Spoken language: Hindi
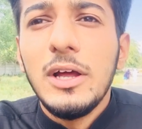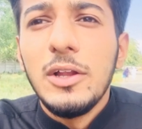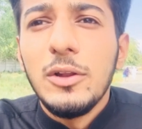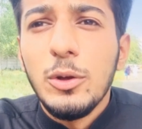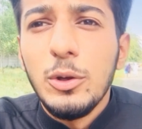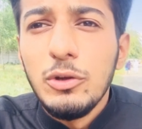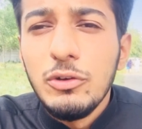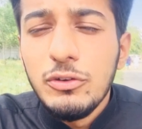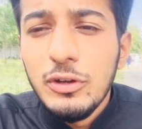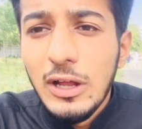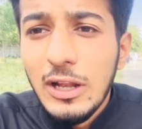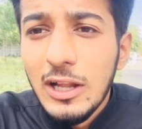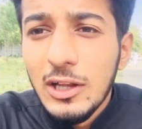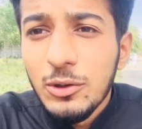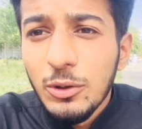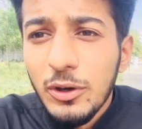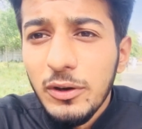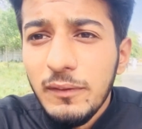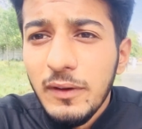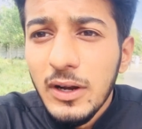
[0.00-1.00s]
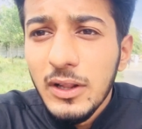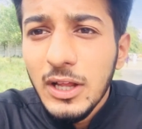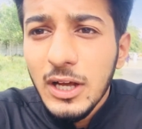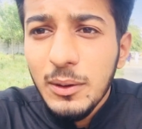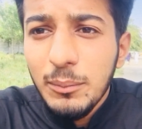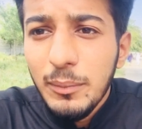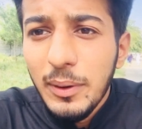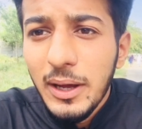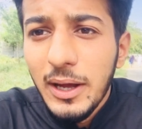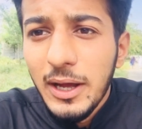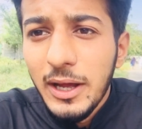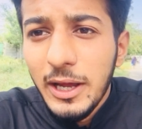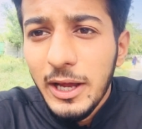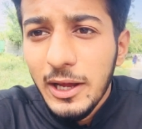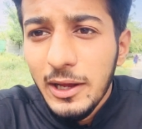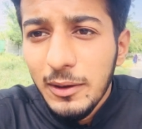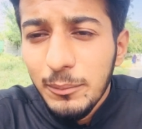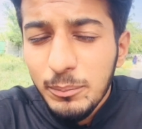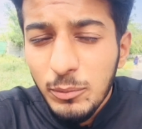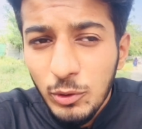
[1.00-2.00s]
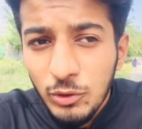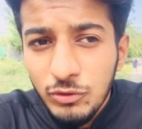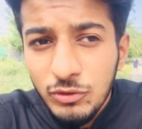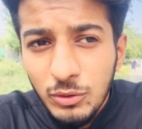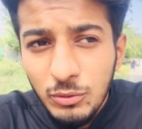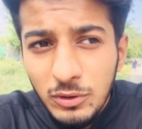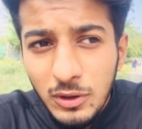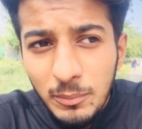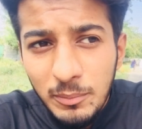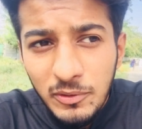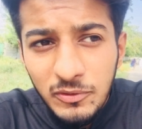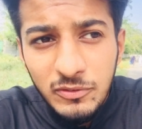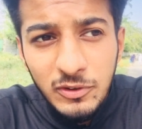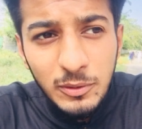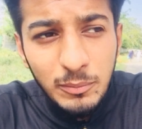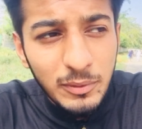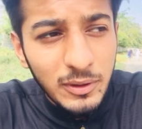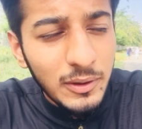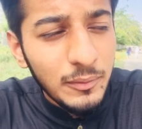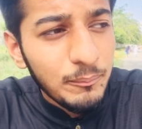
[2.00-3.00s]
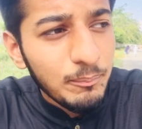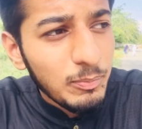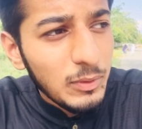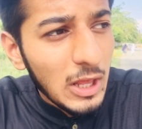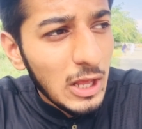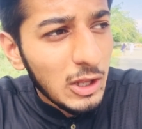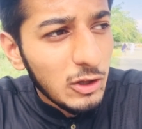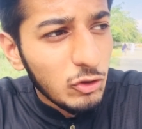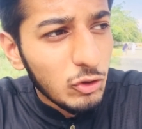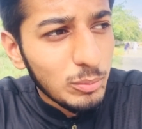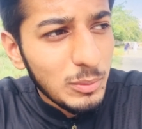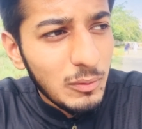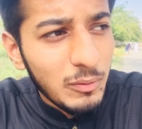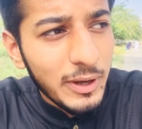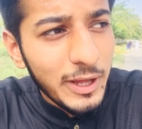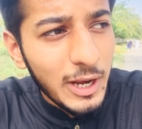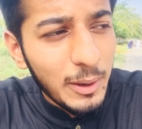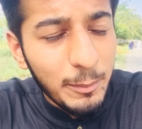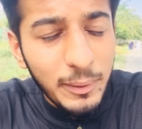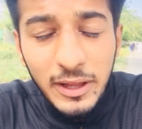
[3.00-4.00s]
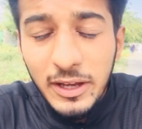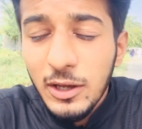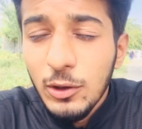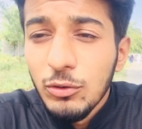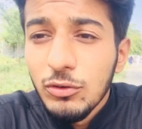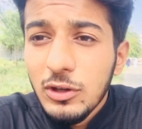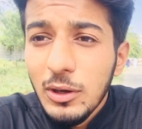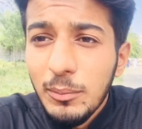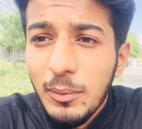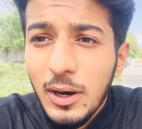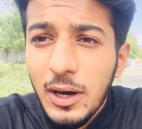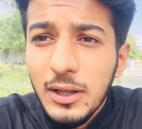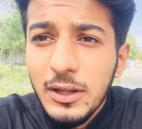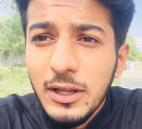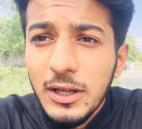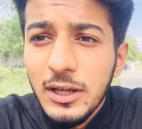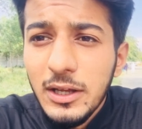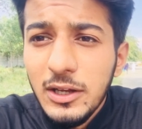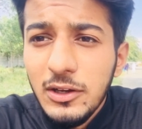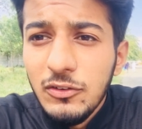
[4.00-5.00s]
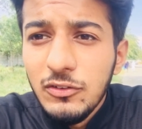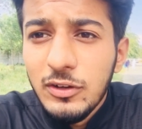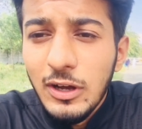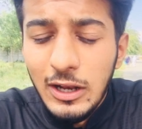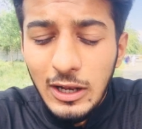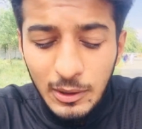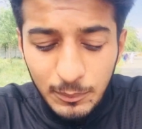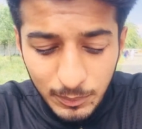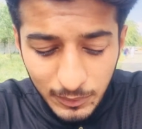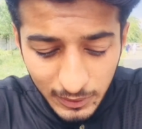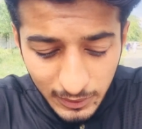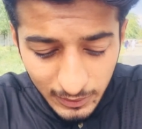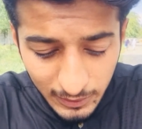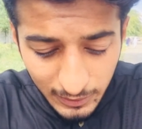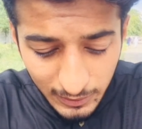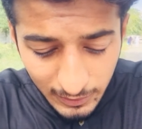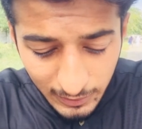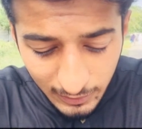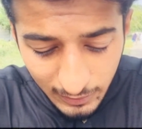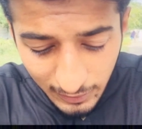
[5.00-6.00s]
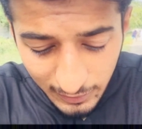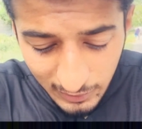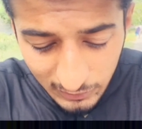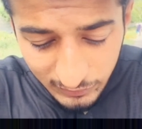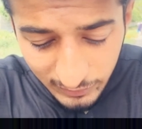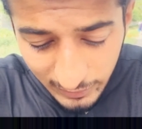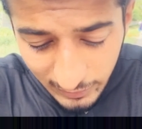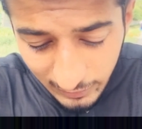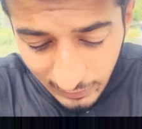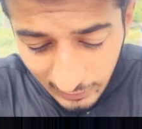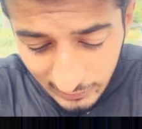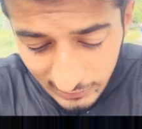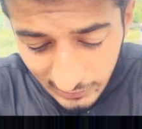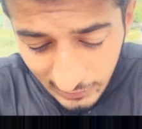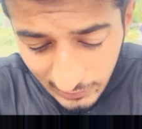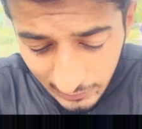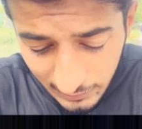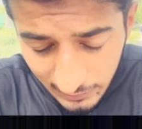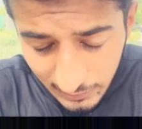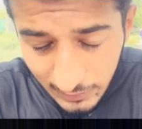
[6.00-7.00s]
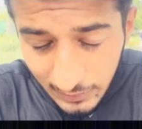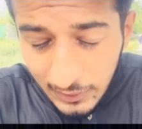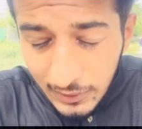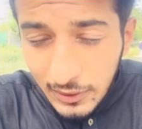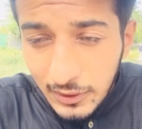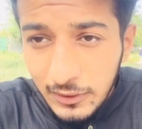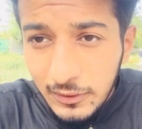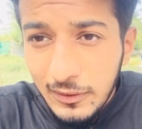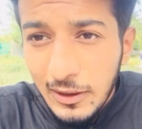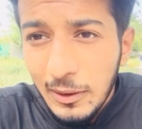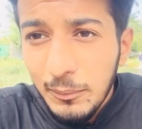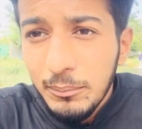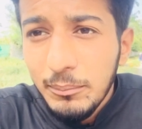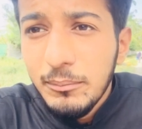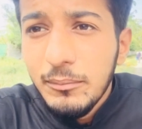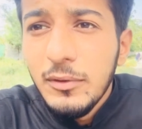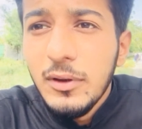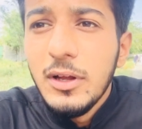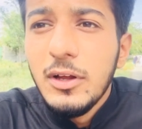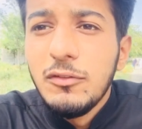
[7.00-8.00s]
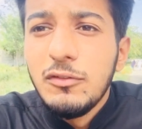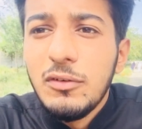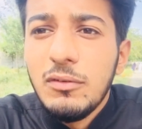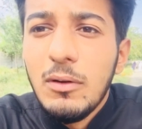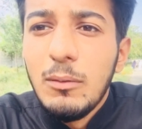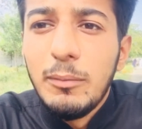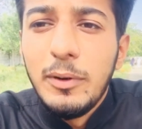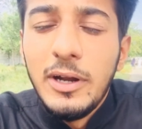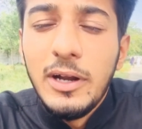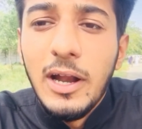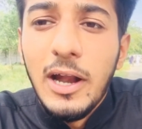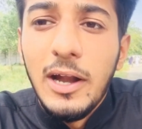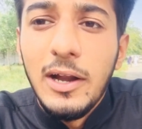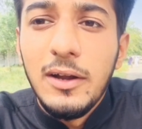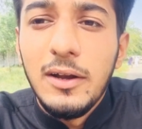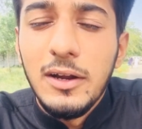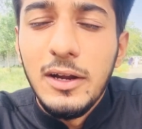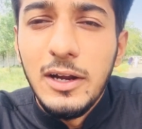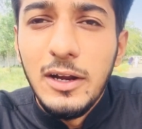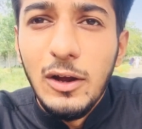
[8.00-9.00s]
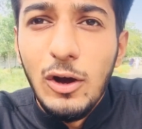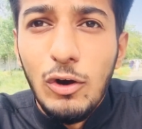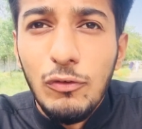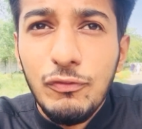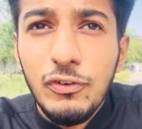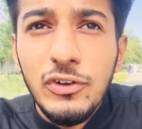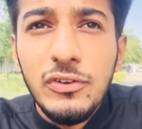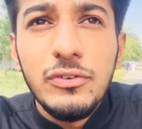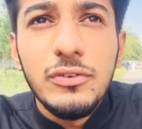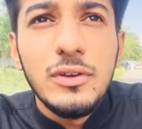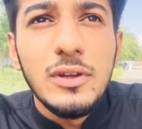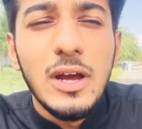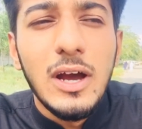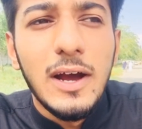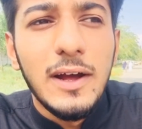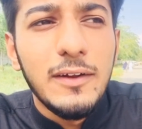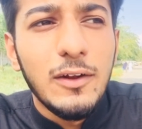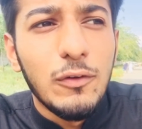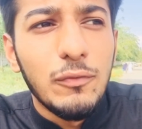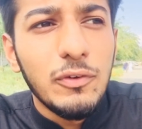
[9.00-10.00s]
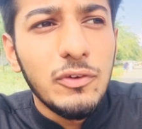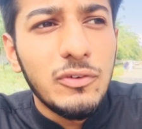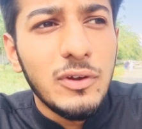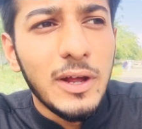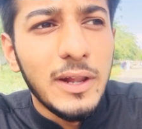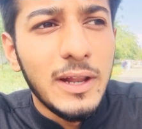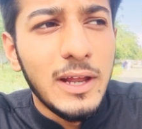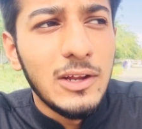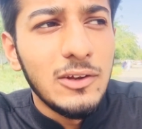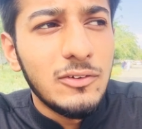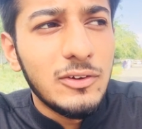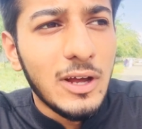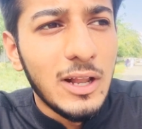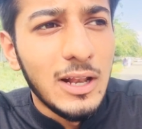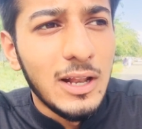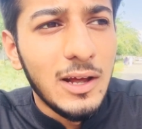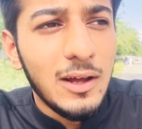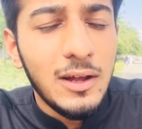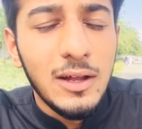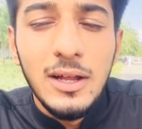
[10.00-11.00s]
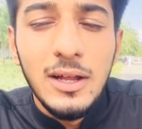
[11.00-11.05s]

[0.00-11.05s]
तो इन थोड़ी देर तक मैं पहुँच जाऊँगा मस्जिद में जुम्मा वगैरह पढ़ेंगे उसके बाद इन फिर खाना शाना खाते हैं दैन वी विल मीट एट ऑफिस आज ऑफिस जाना है इनशाला